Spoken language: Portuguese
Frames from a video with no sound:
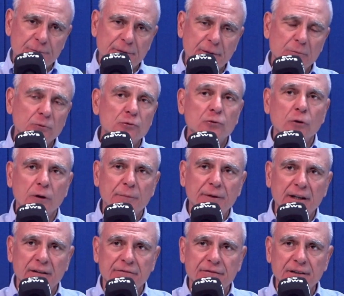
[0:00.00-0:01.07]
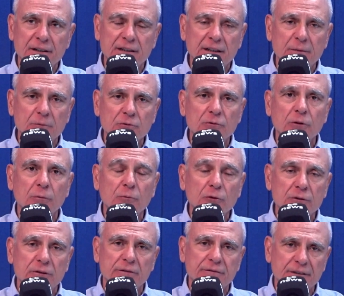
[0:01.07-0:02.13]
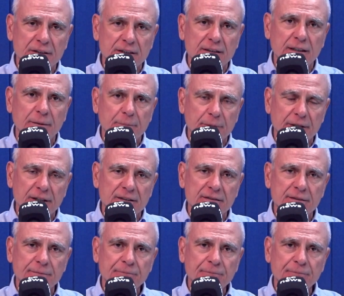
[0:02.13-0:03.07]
porque mudou a minha vida e mudou muito a vida da empresa,